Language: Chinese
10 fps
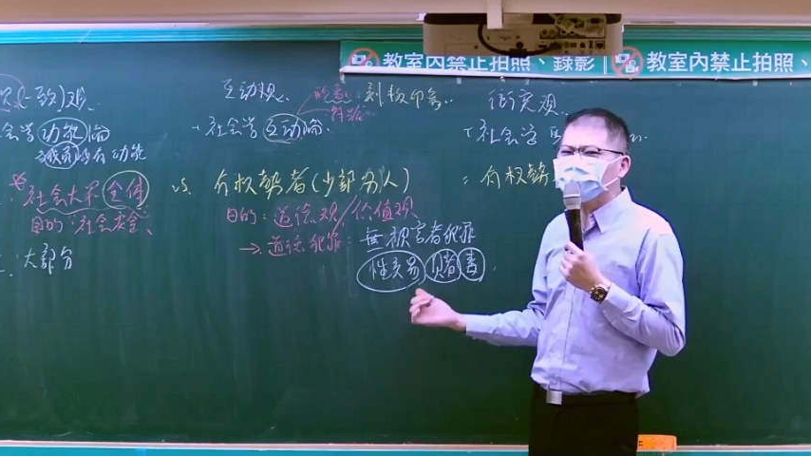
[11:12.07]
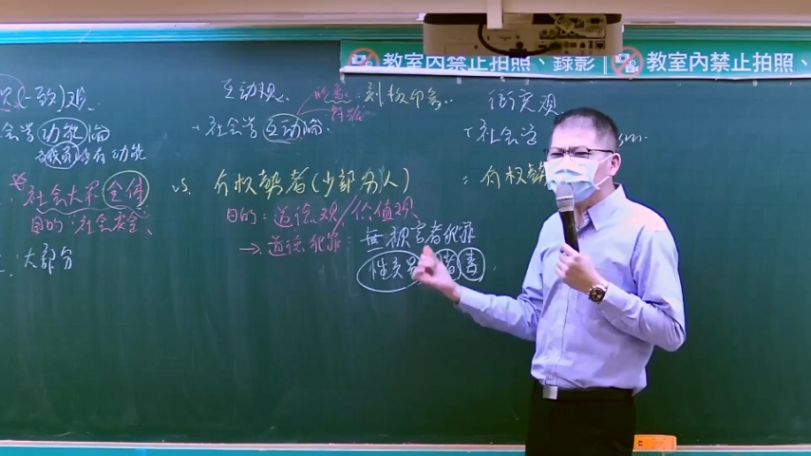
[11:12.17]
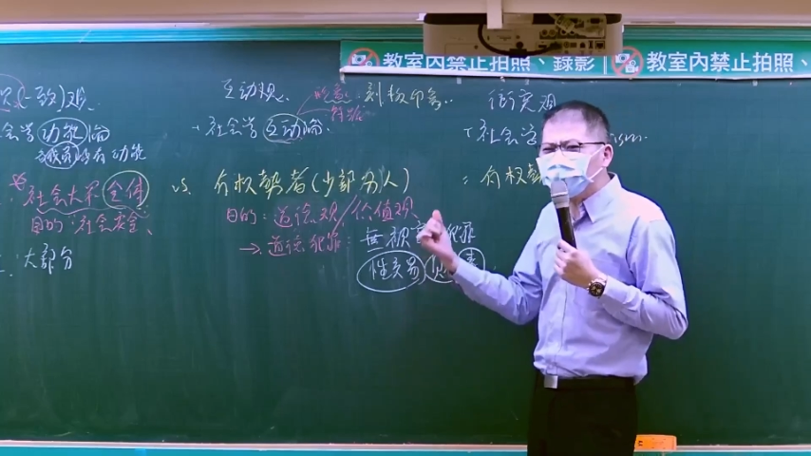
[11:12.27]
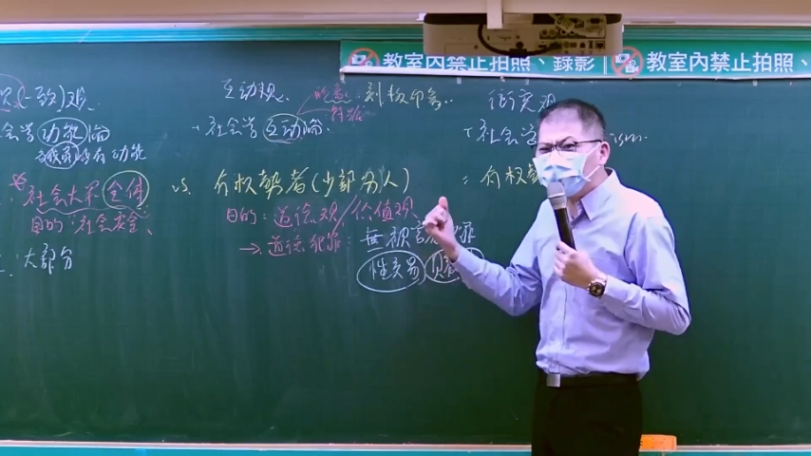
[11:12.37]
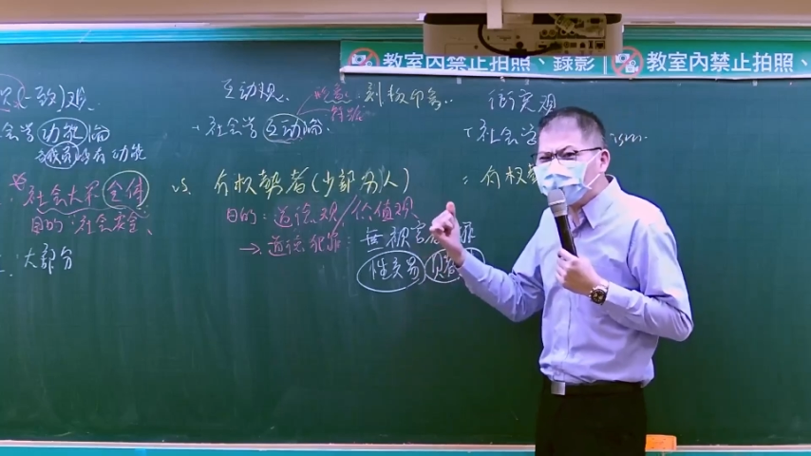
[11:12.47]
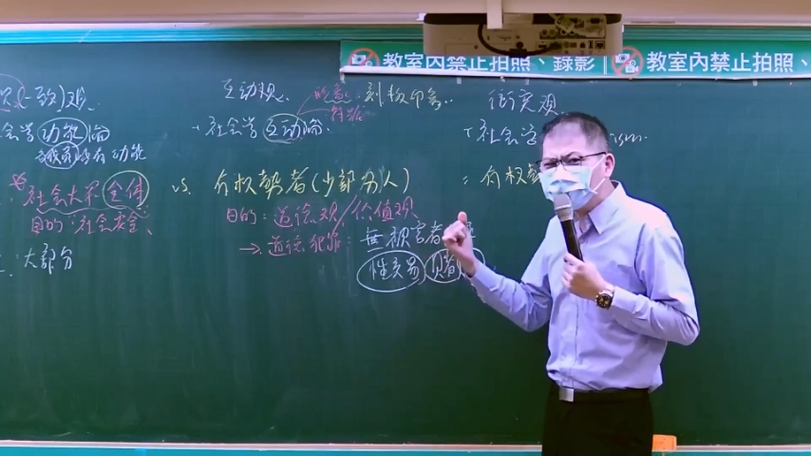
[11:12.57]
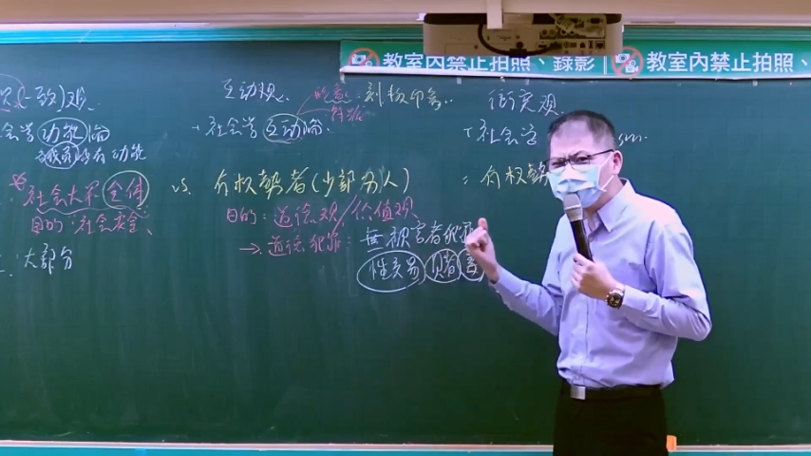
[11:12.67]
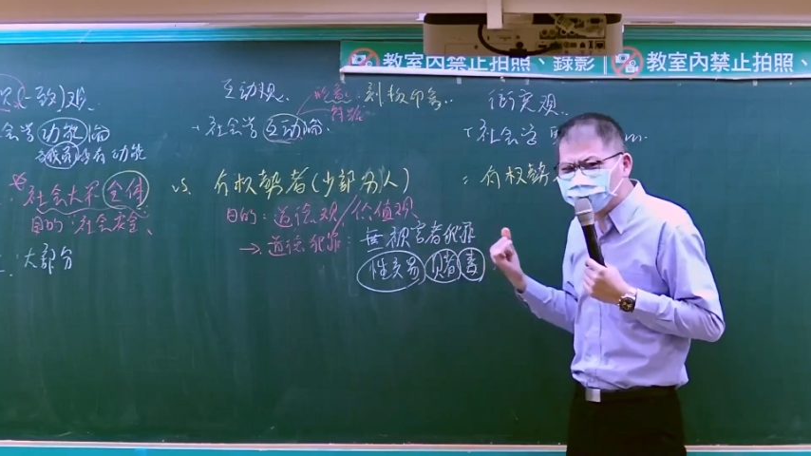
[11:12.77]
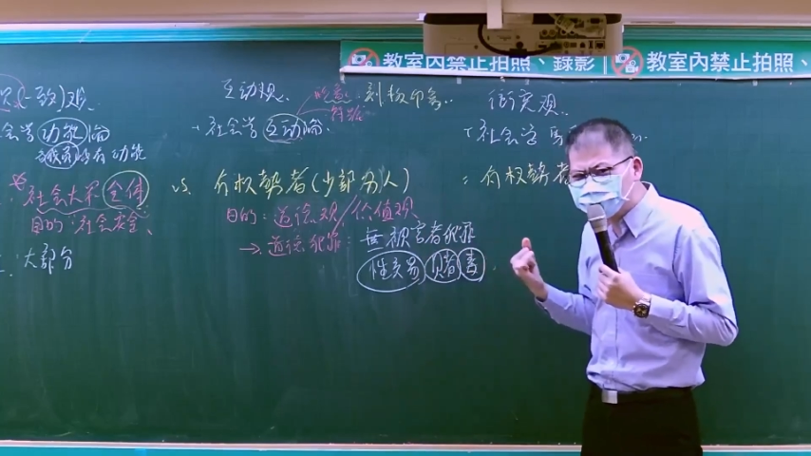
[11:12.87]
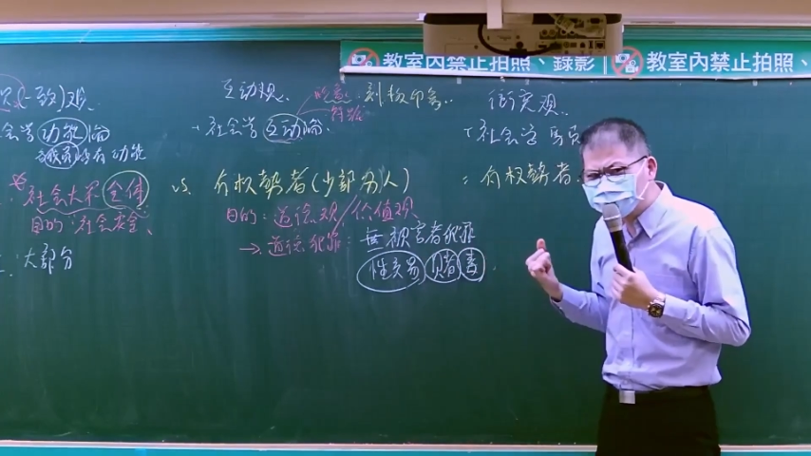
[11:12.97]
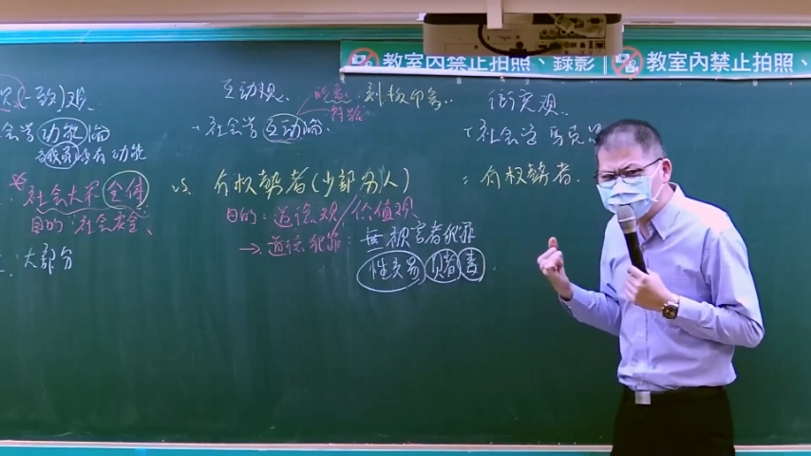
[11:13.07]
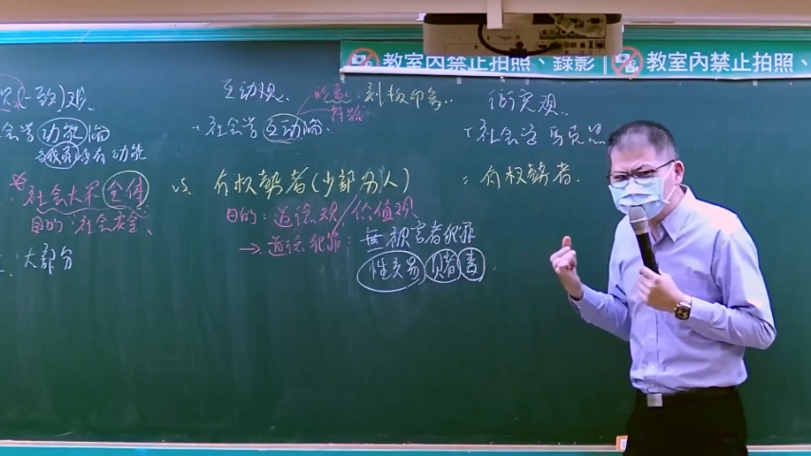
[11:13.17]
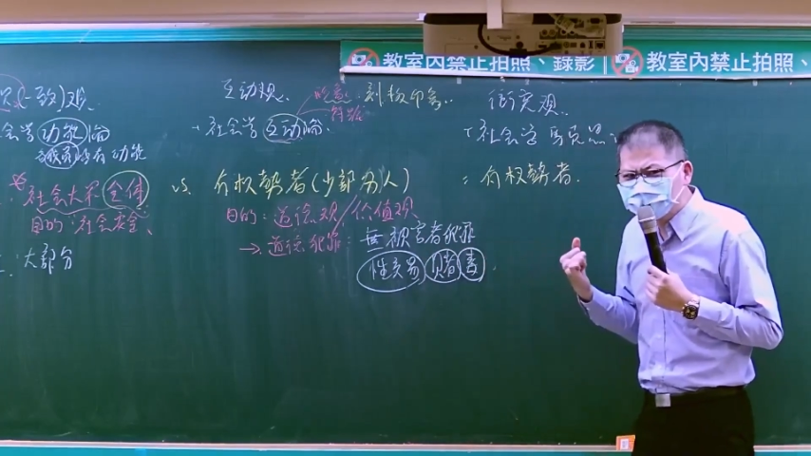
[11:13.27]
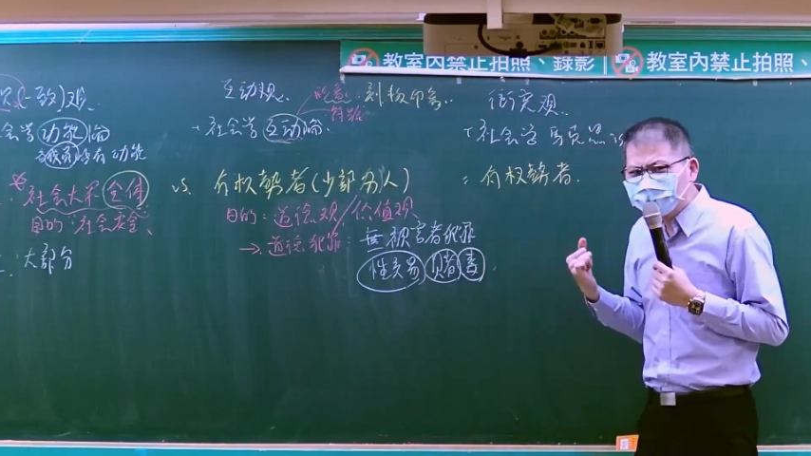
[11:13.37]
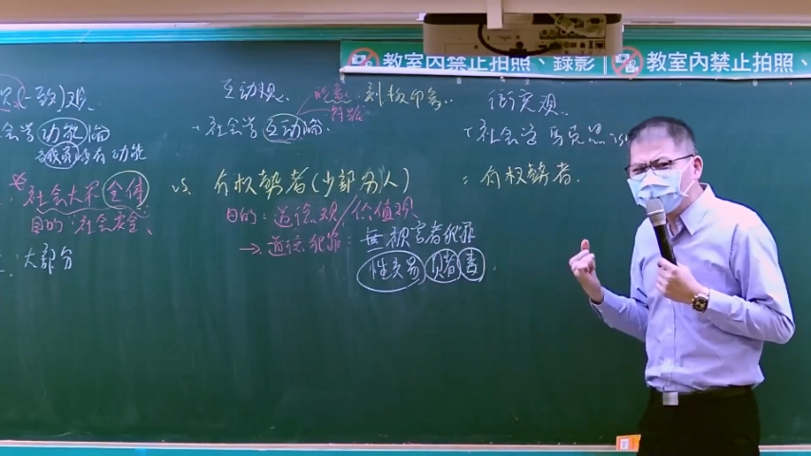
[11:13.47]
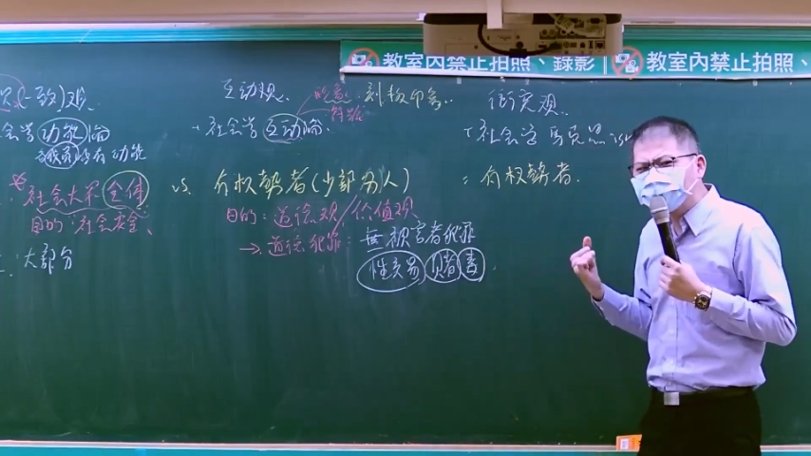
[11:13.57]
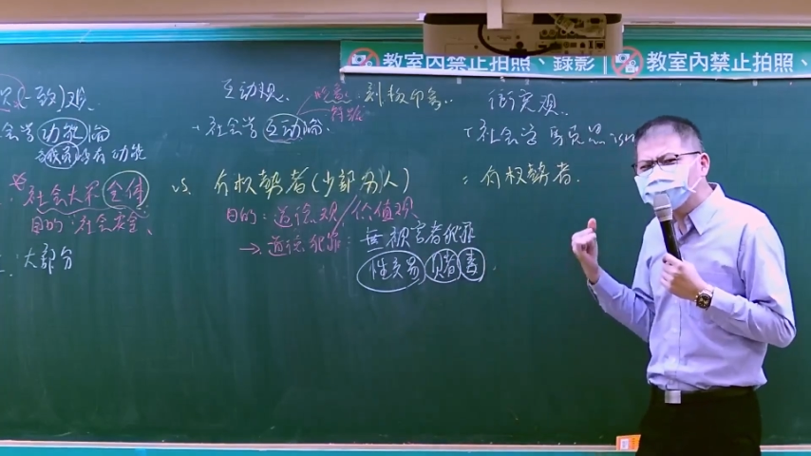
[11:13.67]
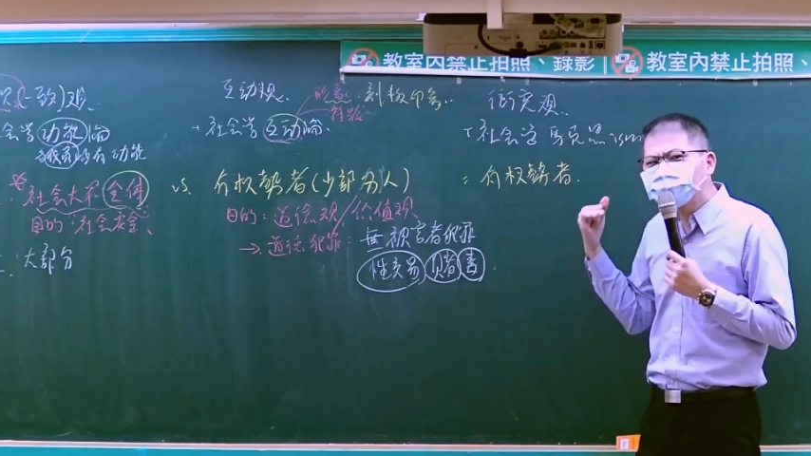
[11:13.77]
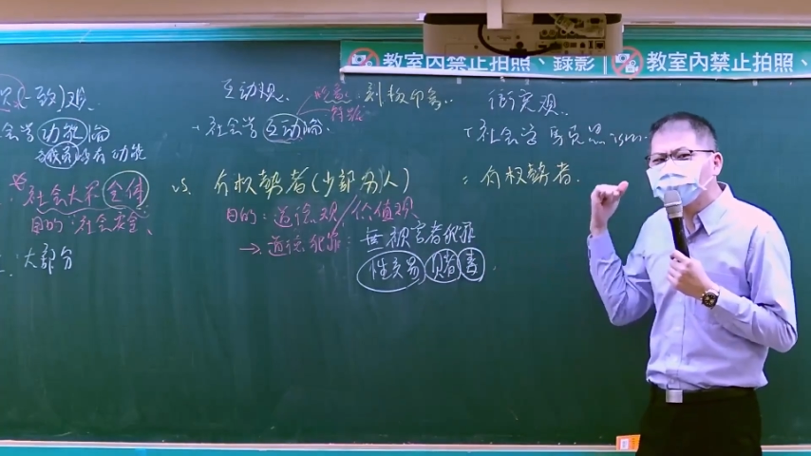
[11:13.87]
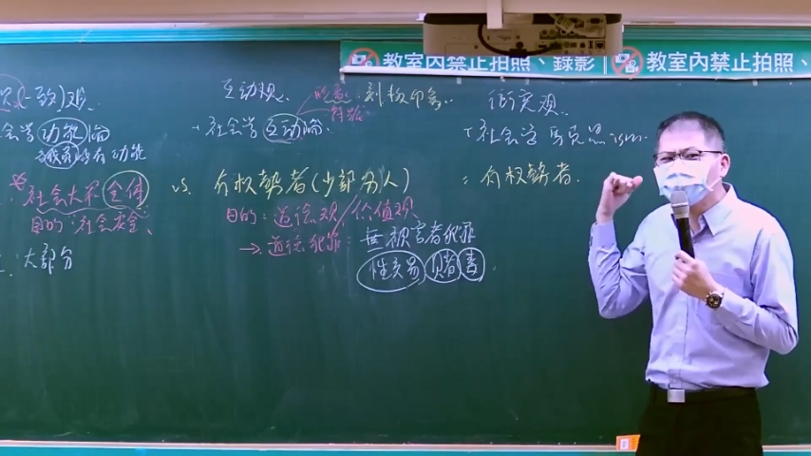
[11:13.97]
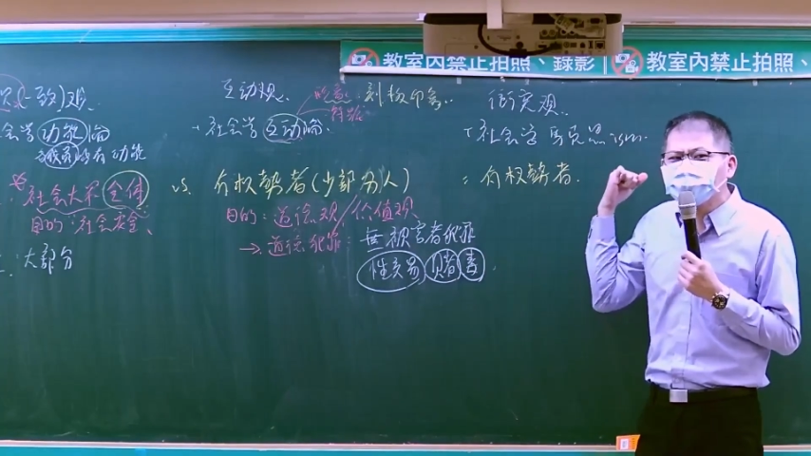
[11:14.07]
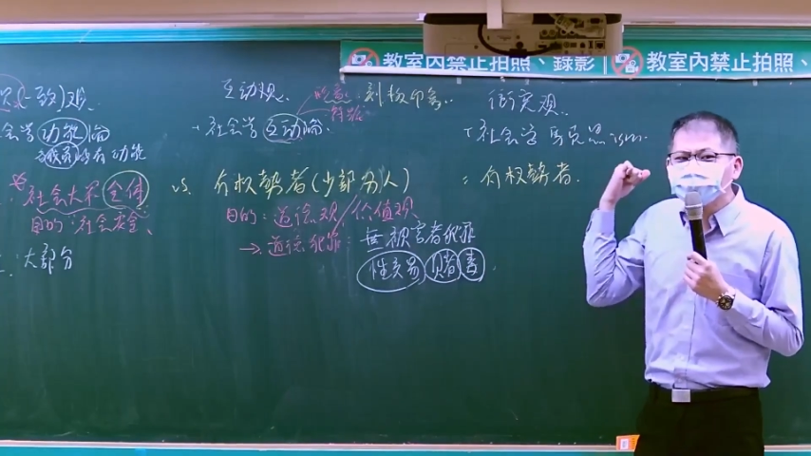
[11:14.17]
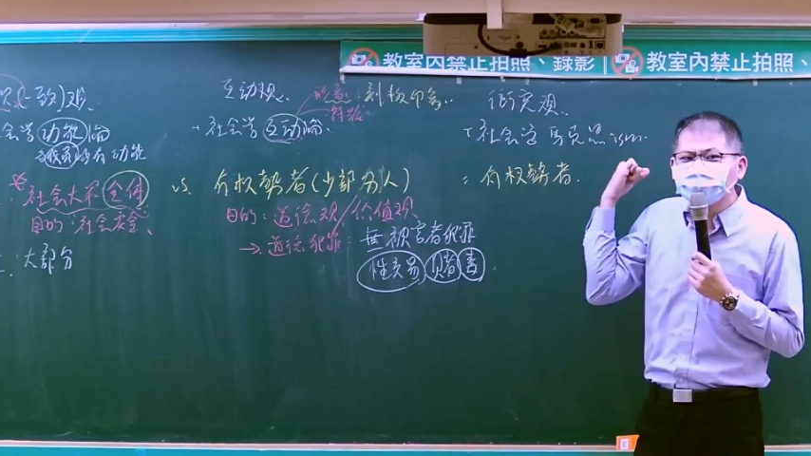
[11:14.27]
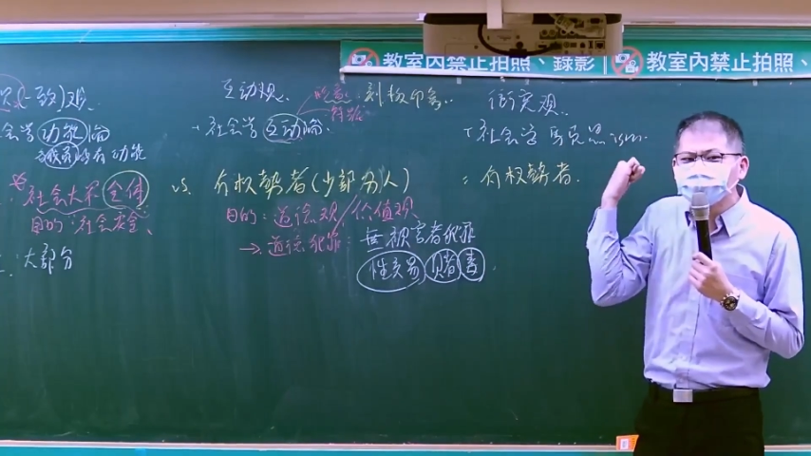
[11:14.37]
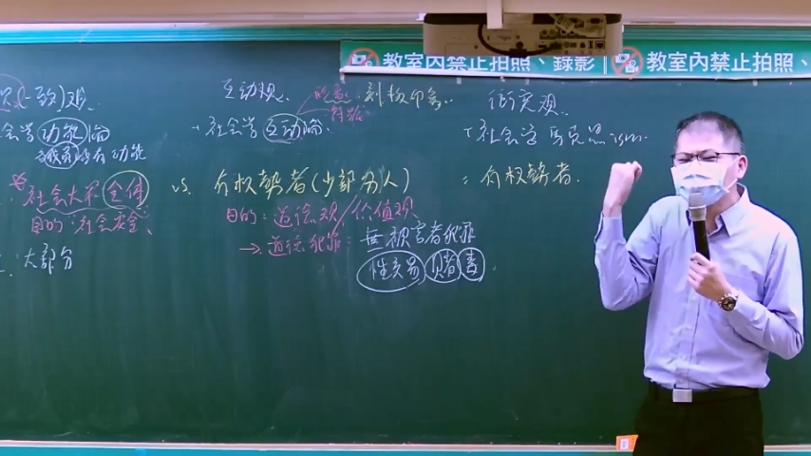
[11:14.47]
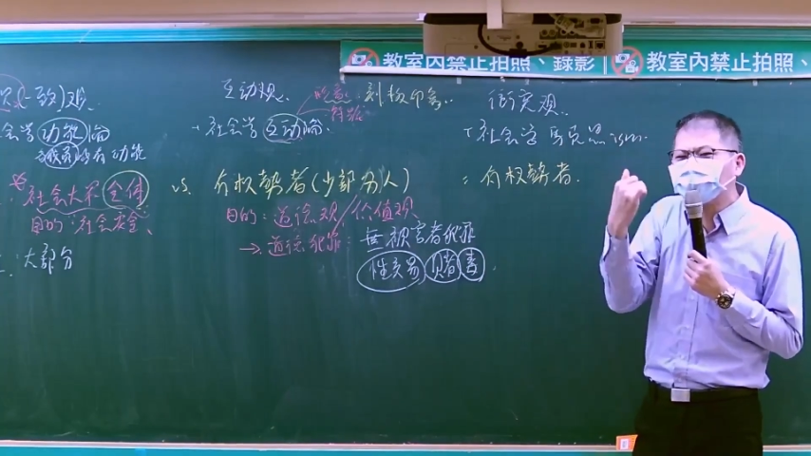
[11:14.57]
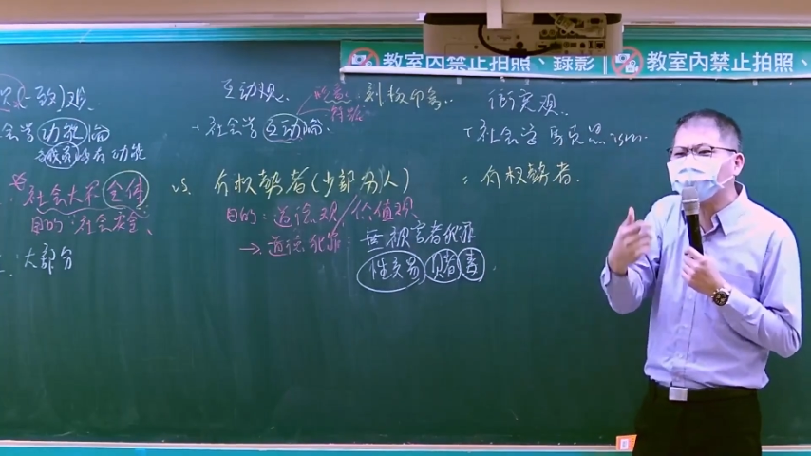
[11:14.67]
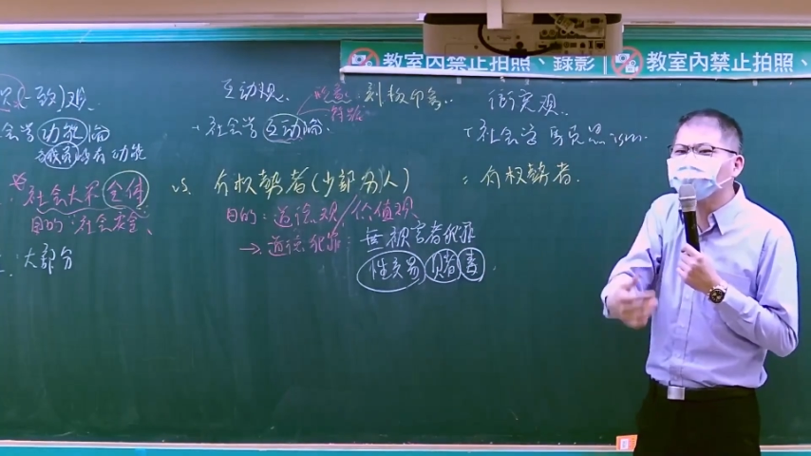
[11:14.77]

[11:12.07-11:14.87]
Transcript: 有啊，老师，他伤害了他的大